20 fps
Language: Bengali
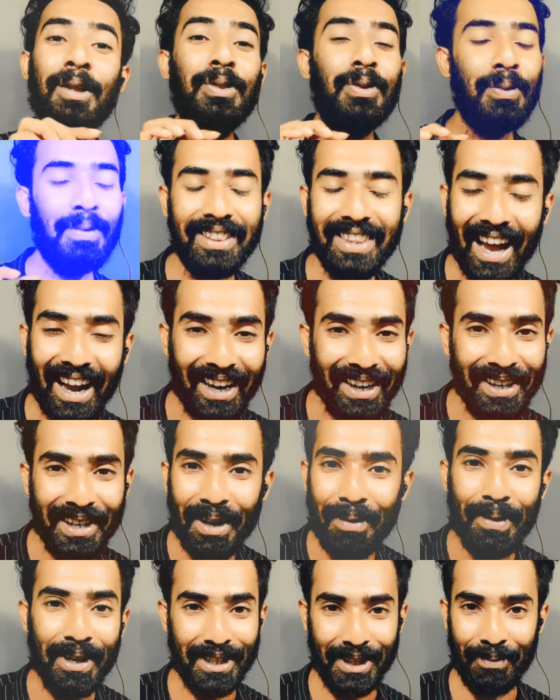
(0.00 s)
তুমি তাকে
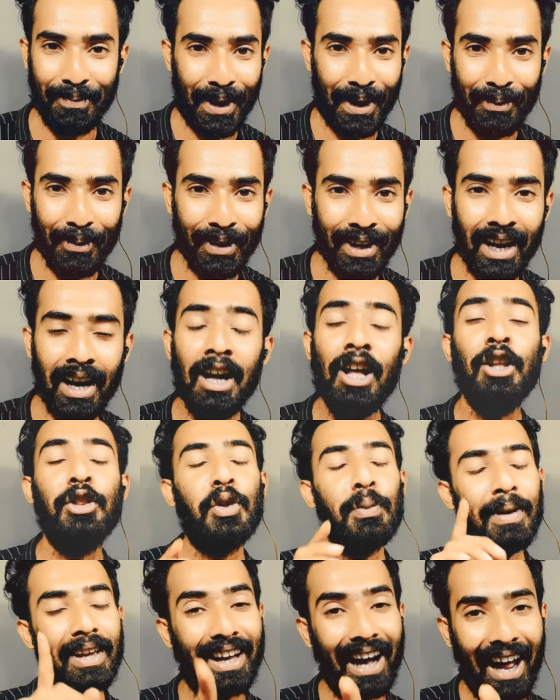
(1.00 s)
নিয়ে বেশি ভেবো না
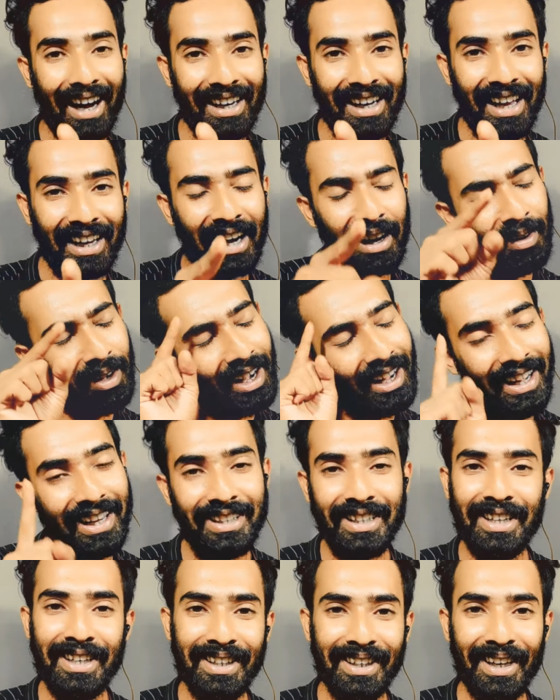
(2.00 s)
তুমি গান লেখার হলে
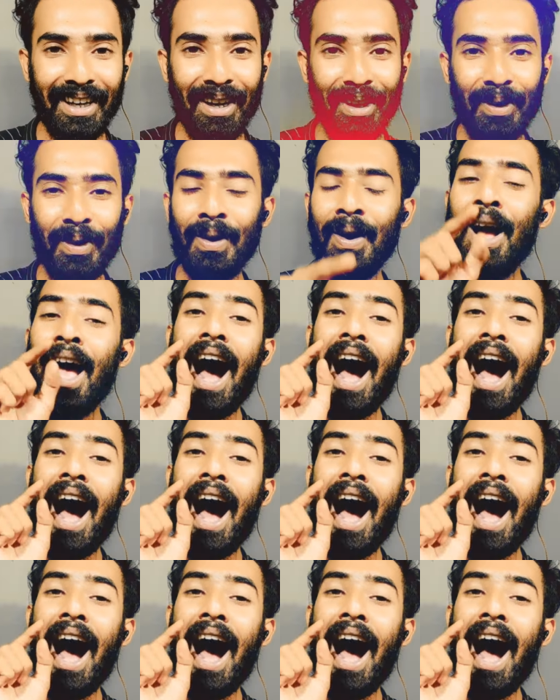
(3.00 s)
নিজের নিয়ে লেখো